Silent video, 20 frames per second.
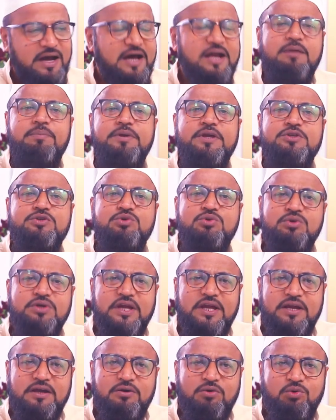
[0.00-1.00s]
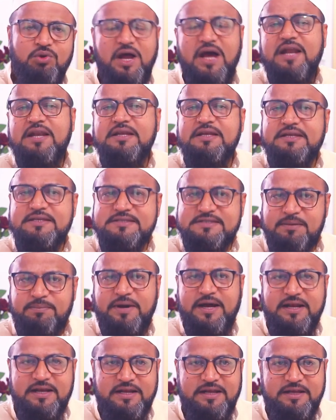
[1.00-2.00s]
अरबी चूंकि कुरान की
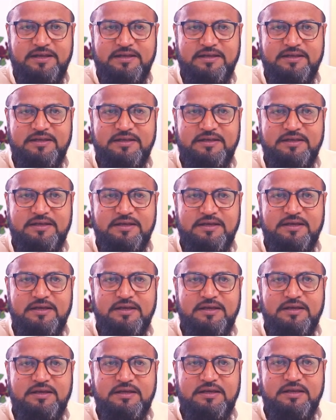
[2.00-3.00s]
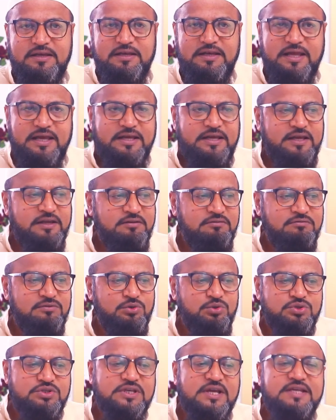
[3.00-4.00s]
जबान है लेकिन
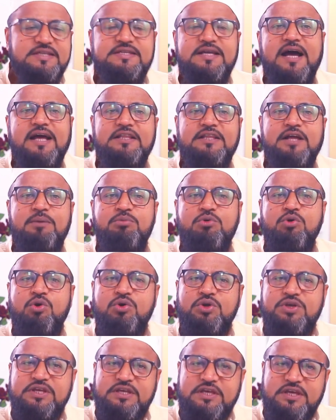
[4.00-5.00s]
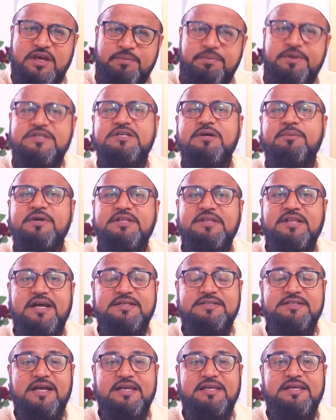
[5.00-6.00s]
उसके साथ हमको ये भी
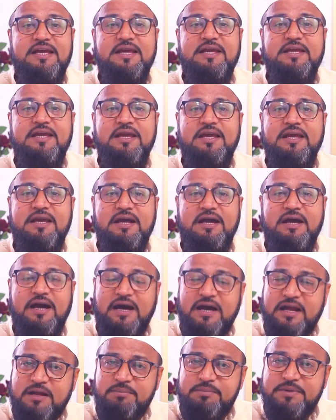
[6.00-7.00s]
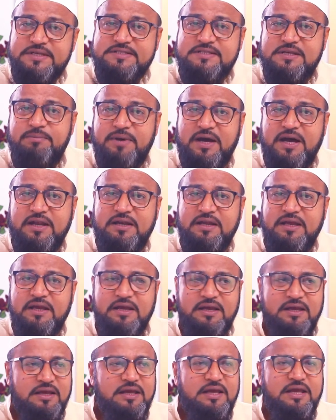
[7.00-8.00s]
समझना चाहिए कि अरबी जबान
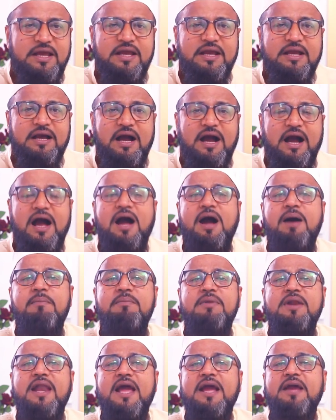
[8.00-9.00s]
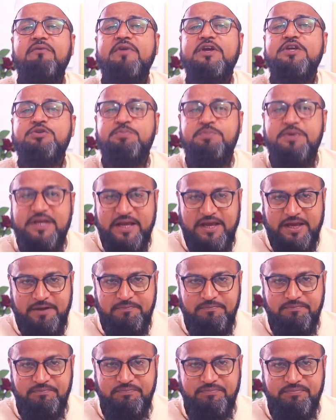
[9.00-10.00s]
एक आम लैंग्वेज भी है
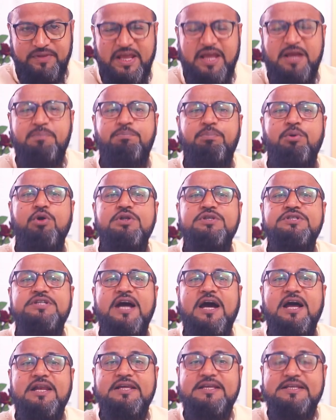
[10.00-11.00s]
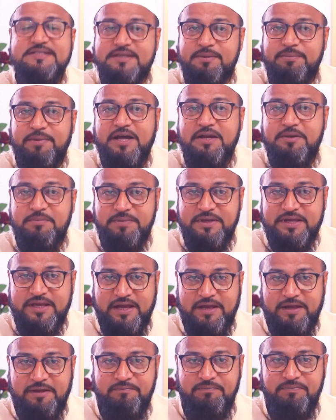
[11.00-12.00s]
एक बोलचाल की जबान भी
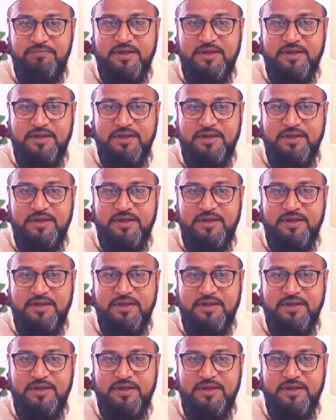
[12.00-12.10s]
है